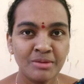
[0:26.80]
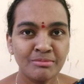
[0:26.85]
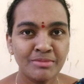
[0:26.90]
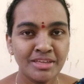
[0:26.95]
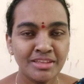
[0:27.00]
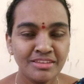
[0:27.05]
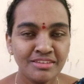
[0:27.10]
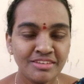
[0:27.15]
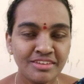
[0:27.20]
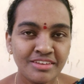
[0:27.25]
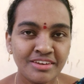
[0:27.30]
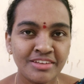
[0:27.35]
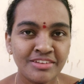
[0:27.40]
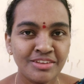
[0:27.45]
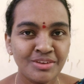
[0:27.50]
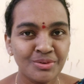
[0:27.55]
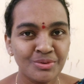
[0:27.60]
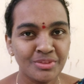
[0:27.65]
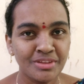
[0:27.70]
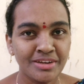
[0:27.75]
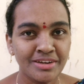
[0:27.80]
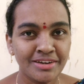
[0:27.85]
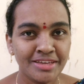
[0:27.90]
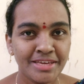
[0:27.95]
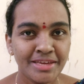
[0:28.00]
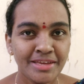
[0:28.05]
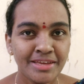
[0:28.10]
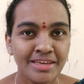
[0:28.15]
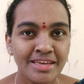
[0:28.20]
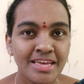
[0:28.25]
ఒక మంచి రీజన్
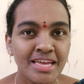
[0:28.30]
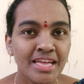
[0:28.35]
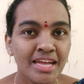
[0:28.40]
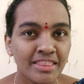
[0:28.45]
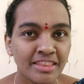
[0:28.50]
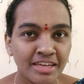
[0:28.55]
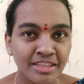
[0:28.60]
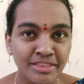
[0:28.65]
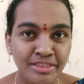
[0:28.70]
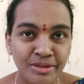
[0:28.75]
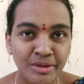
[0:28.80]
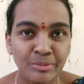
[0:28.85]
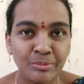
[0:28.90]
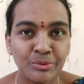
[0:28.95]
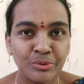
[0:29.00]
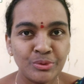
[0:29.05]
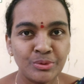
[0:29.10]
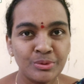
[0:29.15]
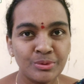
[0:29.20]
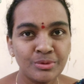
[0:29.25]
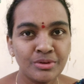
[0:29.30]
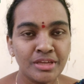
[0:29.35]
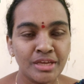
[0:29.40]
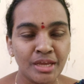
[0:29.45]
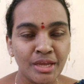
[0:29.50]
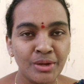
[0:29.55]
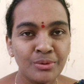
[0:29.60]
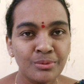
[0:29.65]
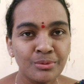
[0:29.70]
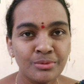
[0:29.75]
ఉందండి అంతకు ముందు
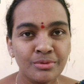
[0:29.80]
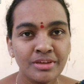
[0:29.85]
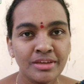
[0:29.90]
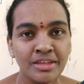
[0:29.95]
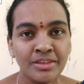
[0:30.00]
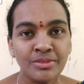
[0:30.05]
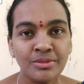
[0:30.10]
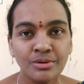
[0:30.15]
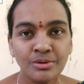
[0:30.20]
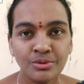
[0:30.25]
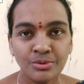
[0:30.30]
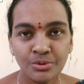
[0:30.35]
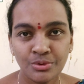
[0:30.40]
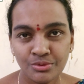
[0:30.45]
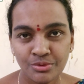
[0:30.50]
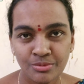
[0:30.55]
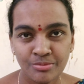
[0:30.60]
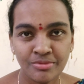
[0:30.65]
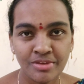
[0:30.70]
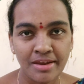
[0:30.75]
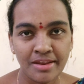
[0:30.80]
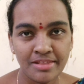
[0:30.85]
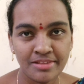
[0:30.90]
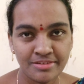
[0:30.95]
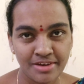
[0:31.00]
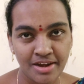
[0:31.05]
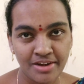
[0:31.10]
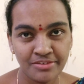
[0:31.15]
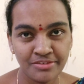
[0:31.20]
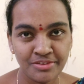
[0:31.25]
నేను ఎందుకు యూట్యూబ్
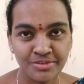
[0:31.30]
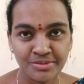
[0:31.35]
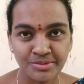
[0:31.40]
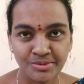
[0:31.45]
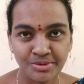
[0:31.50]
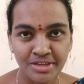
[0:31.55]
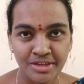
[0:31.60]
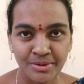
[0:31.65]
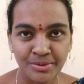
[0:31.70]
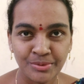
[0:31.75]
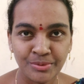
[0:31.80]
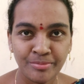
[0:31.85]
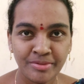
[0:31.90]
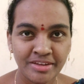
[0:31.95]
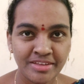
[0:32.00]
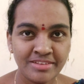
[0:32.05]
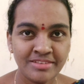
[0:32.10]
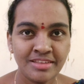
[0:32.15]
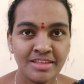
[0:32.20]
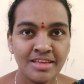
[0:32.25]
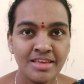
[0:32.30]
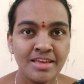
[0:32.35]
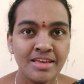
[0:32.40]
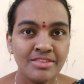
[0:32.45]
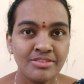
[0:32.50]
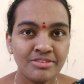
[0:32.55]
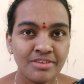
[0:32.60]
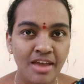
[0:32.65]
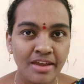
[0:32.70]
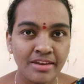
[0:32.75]
ఛానల్ స్టార్ట్ చేసుకున్నాను ప్లస్
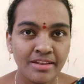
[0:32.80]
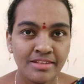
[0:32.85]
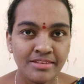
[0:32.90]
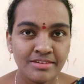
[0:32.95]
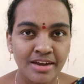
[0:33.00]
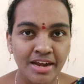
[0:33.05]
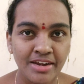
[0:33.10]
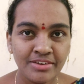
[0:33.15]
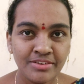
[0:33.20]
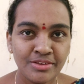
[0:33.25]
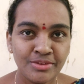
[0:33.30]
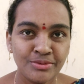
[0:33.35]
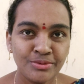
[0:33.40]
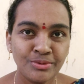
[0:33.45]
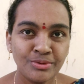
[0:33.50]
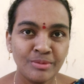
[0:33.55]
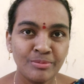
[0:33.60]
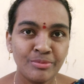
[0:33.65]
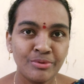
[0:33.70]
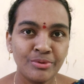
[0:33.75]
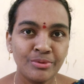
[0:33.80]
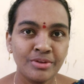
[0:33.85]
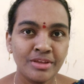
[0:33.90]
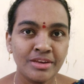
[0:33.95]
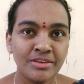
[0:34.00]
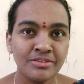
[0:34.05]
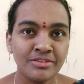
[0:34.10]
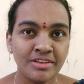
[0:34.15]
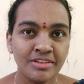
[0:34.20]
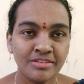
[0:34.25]
ఛానల్ స్టార్ట్ చేసుకున్నప్పుడు
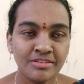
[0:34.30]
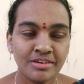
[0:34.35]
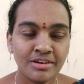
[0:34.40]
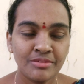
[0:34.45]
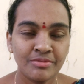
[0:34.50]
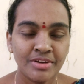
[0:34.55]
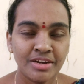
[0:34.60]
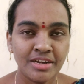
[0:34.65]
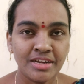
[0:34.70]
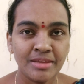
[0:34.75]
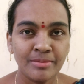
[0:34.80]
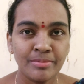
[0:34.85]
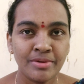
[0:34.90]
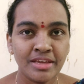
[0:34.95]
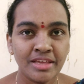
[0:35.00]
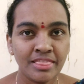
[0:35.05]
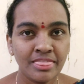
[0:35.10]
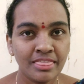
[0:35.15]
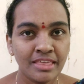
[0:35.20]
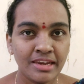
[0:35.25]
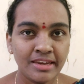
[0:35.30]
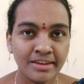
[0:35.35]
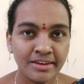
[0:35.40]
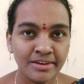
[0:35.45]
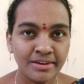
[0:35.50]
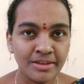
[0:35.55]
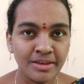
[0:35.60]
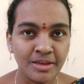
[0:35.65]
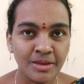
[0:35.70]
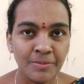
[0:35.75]
నేను చేసినటువంటి ప్రయత్నాలు
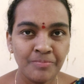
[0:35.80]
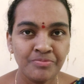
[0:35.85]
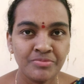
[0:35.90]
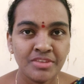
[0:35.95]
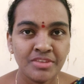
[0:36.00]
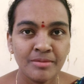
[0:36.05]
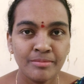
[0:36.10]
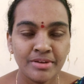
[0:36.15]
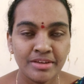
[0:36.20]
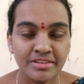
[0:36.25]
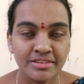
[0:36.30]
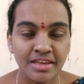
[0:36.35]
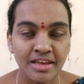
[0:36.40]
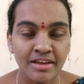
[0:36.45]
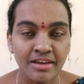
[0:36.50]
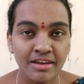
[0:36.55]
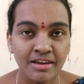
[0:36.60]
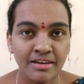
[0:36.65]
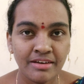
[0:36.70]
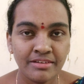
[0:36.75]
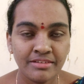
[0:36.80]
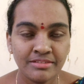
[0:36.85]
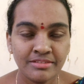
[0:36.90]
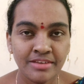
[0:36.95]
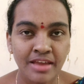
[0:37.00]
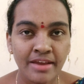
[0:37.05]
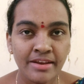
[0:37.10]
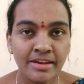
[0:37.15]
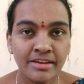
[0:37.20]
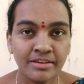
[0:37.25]
ఏంటి ప్లస్ ఆ
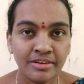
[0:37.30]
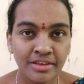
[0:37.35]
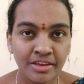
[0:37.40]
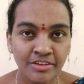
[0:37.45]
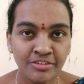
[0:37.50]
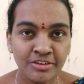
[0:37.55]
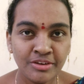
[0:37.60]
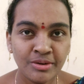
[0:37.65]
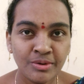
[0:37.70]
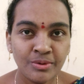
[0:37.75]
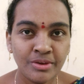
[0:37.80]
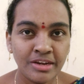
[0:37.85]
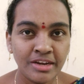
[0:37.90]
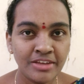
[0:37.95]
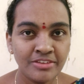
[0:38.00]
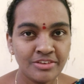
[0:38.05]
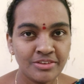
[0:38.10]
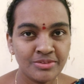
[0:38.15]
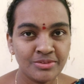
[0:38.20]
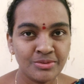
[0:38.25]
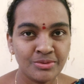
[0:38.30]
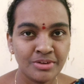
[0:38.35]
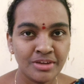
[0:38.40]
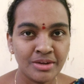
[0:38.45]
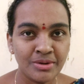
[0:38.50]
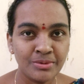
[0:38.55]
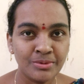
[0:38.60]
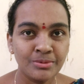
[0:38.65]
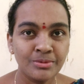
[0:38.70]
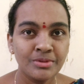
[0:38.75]
ఛానల్ క్రియేషన్లో ఎలా
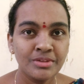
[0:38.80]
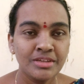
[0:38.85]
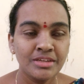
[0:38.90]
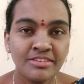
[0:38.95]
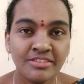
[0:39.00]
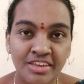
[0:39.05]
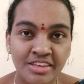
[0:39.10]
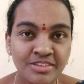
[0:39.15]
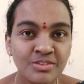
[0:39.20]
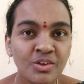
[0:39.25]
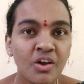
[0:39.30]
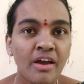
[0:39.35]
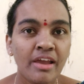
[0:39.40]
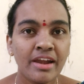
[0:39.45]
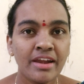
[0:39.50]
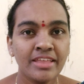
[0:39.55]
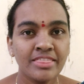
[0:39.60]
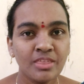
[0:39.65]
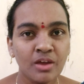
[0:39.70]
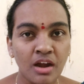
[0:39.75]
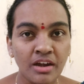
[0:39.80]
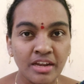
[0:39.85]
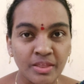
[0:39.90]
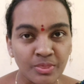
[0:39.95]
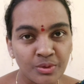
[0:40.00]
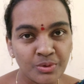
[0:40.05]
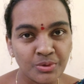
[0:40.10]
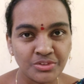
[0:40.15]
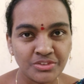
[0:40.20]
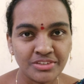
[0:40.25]
చేసుకున్నాను చేసుకోవాలనే థాట్
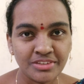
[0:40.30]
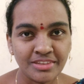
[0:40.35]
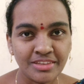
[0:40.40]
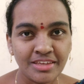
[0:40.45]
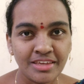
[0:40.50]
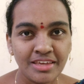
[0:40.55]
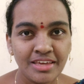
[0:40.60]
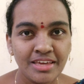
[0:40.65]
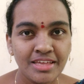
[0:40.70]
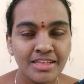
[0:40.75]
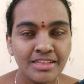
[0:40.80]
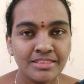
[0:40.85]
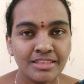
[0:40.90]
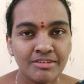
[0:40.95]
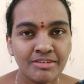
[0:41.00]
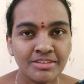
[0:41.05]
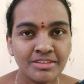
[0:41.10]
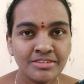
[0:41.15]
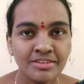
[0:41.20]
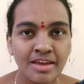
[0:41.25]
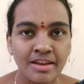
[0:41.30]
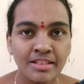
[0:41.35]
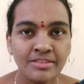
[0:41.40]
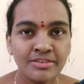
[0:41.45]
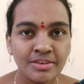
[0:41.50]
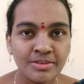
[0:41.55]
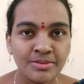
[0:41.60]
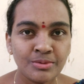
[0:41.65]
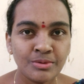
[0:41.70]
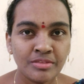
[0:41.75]
ఎందుకు వచ్చింది తర్వాత
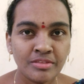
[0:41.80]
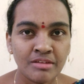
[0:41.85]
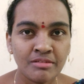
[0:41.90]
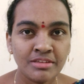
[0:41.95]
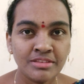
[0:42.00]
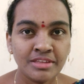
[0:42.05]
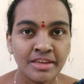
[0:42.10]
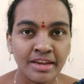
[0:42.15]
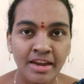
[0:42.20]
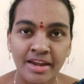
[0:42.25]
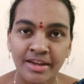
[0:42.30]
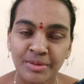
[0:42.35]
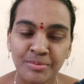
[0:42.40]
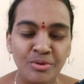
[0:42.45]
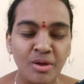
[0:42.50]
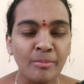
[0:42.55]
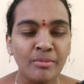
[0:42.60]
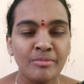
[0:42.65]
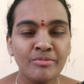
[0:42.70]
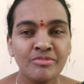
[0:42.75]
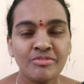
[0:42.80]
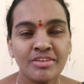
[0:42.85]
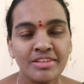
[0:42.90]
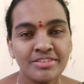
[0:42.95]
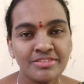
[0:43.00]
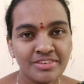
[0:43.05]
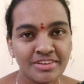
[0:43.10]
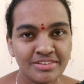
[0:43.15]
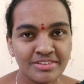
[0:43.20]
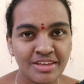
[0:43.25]
ఛానల్ చేసుకున్న తర్వాత ఎలాంటి ప్రాబ్లమ్స్
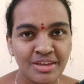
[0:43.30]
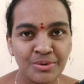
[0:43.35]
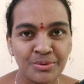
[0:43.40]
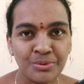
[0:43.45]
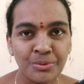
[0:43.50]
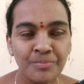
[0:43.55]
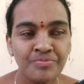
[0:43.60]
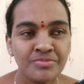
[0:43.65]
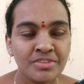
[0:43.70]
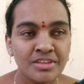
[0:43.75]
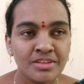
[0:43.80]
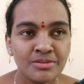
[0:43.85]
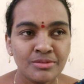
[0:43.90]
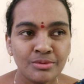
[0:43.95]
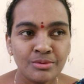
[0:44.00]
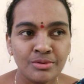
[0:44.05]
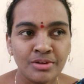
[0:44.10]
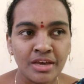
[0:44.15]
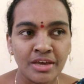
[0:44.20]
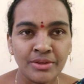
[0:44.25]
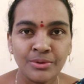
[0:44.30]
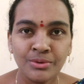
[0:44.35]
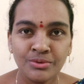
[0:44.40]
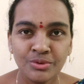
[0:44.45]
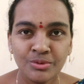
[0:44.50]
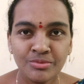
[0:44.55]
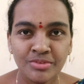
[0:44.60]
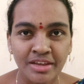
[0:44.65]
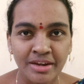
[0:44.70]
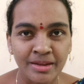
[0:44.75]
ఫేస్ చేశాను సో నా
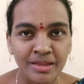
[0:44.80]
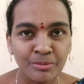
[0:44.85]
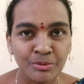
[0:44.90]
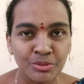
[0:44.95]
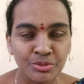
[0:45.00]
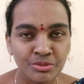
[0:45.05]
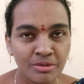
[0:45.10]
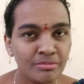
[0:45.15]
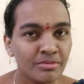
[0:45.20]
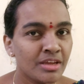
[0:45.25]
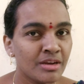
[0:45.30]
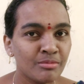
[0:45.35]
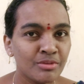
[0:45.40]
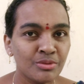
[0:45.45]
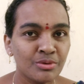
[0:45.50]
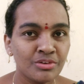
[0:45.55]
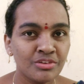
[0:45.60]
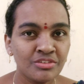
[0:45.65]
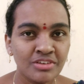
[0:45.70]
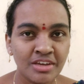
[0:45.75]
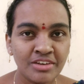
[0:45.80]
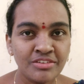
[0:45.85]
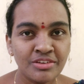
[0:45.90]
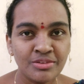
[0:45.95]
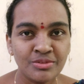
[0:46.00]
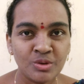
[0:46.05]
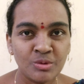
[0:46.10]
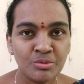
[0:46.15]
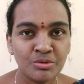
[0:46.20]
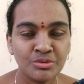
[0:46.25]
యూట్యూబ్ జర్నీ మొత్తం నేను మీతో షేర్
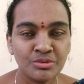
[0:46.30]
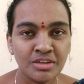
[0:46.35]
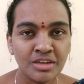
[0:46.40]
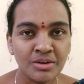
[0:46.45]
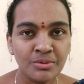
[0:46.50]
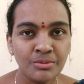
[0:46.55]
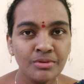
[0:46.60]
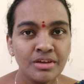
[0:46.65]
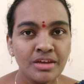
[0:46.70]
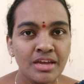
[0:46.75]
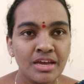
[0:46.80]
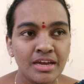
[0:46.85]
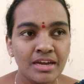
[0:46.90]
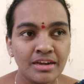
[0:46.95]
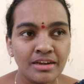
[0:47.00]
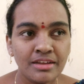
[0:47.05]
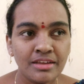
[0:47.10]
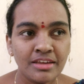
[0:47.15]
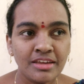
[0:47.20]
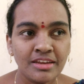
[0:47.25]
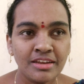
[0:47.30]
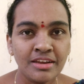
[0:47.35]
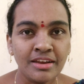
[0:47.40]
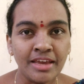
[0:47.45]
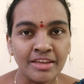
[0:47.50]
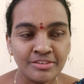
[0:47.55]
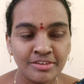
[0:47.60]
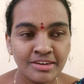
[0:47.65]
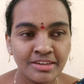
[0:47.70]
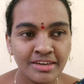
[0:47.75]
చేసుకోబోతున్నాను అంటే
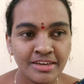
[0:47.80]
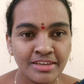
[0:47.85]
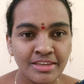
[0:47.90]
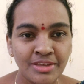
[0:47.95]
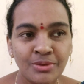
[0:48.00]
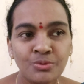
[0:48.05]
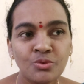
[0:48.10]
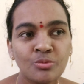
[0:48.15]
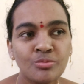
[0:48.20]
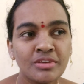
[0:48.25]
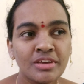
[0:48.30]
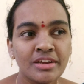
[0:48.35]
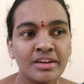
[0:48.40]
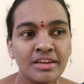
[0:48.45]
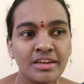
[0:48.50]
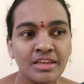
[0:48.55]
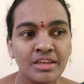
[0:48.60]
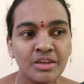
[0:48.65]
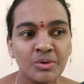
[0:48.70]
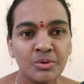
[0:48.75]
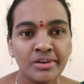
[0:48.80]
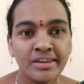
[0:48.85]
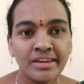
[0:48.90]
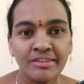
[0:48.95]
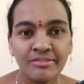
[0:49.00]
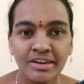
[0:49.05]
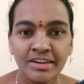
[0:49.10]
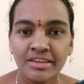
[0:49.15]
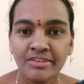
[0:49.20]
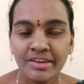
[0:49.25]
నేను యాక్చువల్గా ఈ యూట్యూబ్ జర్నీని ఒక
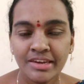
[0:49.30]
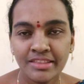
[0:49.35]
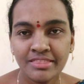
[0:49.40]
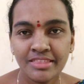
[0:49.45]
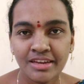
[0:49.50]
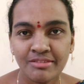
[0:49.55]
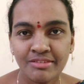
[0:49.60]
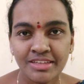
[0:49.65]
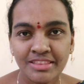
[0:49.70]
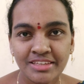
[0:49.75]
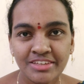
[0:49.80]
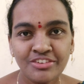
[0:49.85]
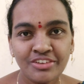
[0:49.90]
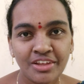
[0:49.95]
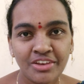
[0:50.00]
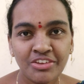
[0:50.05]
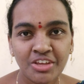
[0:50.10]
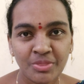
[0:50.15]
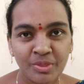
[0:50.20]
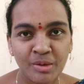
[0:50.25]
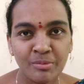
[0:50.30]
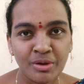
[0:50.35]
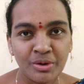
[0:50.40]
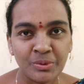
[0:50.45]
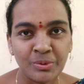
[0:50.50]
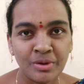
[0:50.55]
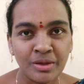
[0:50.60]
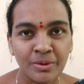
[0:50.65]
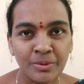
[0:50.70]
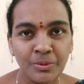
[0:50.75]
లెవెల్కి వెళ్ళిన తర్వాత షేర్ చేద్దాం
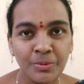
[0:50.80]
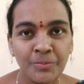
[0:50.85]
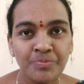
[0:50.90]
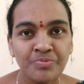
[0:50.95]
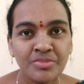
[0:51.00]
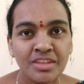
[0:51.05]
అనుకున్నాను